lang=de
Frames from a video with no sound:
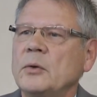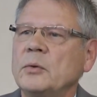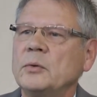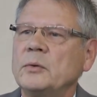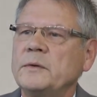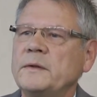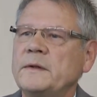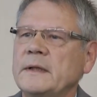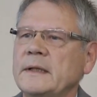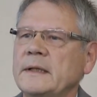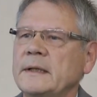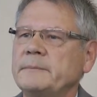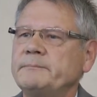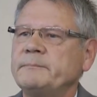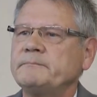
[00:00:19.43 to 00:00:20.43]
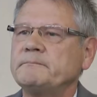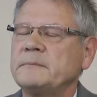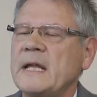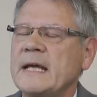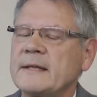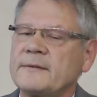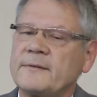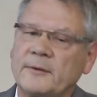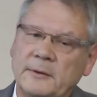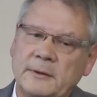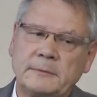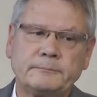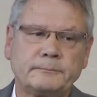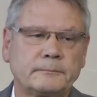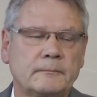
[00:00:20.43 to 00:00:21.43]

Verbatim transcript: Und äh, der Zoll